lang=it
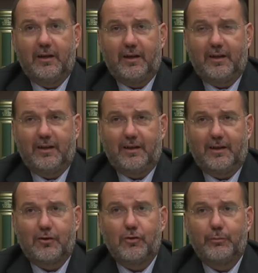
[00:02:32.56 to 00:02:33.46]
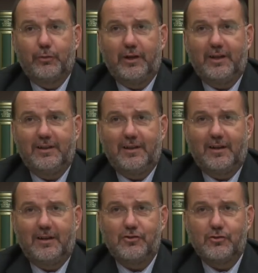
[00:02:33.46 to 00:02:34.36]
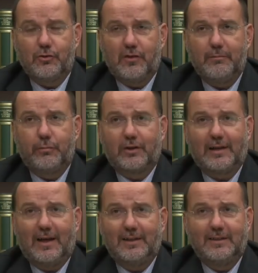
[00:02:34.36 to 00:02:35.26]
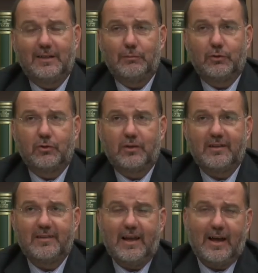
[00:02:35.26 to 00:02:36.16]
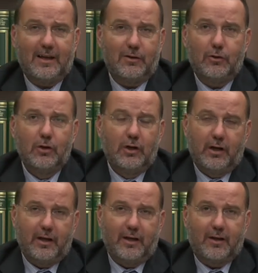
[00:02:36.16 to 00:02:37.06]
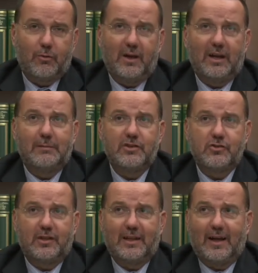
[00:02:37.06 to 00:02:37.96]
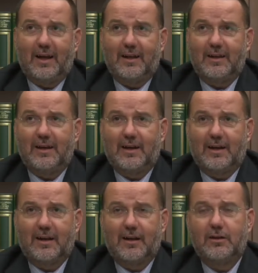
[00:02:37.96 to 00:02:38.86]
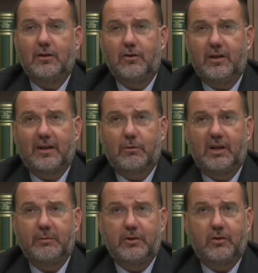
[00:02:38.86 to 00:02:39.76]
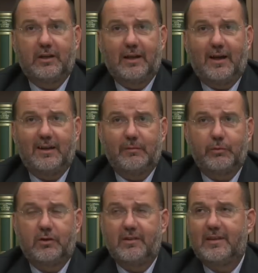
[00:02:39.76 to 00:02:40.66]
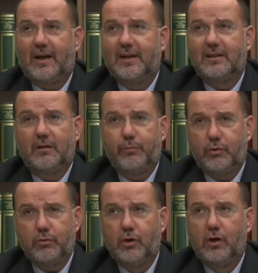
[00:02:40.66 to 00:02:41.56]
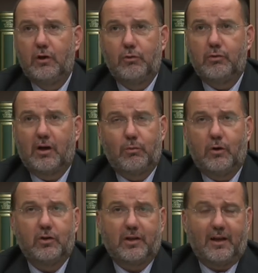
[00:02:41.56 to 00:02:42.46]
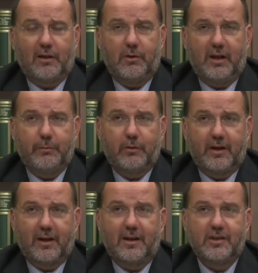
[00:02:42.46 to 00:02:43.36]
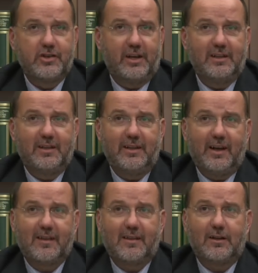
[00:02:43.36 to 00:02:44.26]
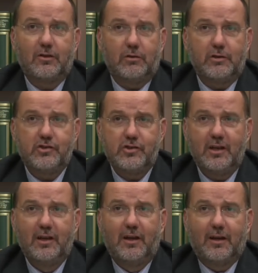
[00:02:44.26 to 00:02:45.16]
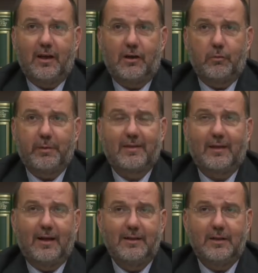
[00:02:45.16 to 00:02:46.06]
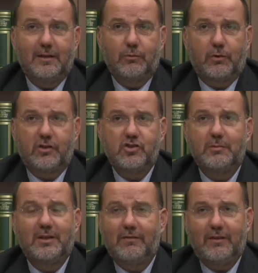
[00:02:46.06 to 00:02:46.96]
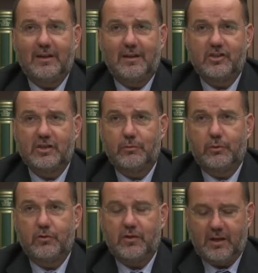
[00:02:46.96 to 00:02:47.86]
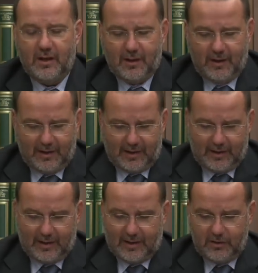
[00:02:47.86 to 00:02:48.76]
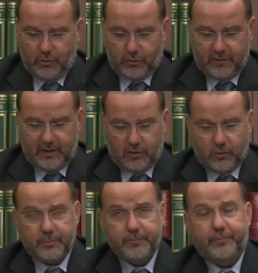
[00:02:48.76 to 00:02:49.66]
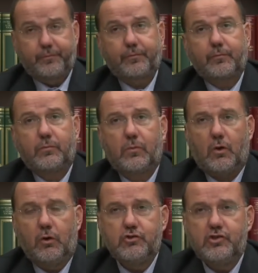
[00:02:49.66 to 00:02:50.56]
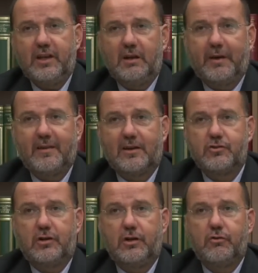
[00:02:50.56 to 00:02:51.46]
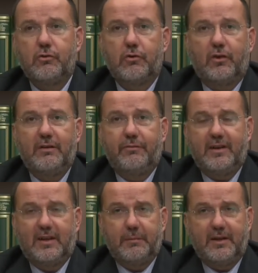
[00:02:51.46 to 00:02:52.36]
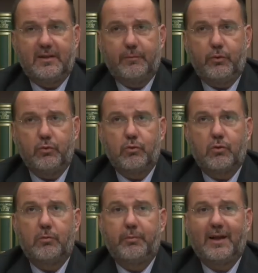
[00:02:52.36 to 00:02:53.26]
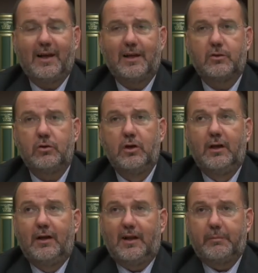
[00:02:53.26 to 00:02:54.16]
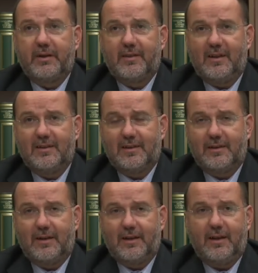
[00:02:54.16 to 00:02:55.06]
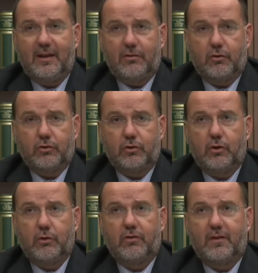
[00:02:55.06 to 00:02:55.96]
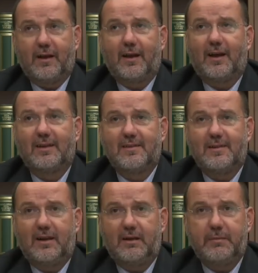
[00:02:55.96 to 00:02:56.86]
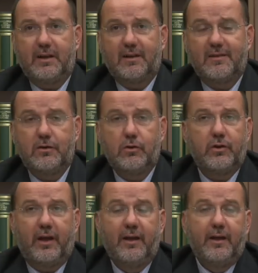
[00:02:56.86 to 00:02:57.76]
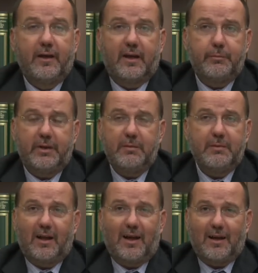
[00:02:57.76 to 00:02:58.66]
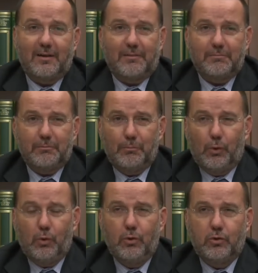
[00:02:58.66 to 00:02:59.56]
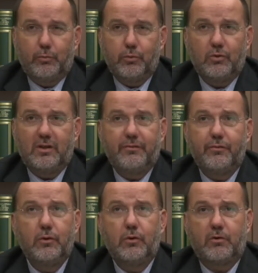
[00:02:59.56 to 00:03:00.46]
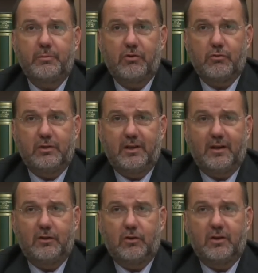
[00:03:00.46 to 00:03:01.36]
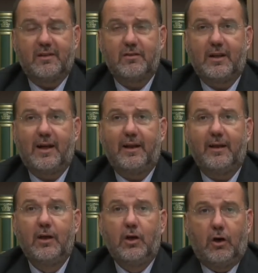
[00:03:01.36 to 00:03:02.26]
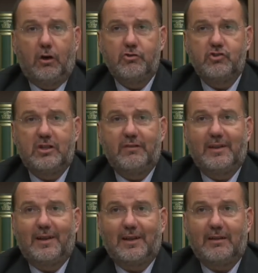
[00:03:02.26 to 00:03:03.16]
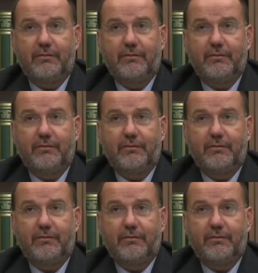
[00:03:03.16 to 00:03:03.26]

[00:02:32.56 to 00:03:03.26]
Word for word: eh, componenti religiose importanti nel mondo cristiano, eh, quella maggioritaria cattolica, quella minoritaria protestante, più una quota che a quell'epoca era crescente di ex cattolici che erano passati ad un regime di vita, diciamo così, eh, agnostico. Oggi il paesaggio religioso è infinitamente più complicato, la presenza delle chiese ortodosse grazie all'immigrazione, che prima era molto puntiforme sul territorio nazionale, oggi è diventata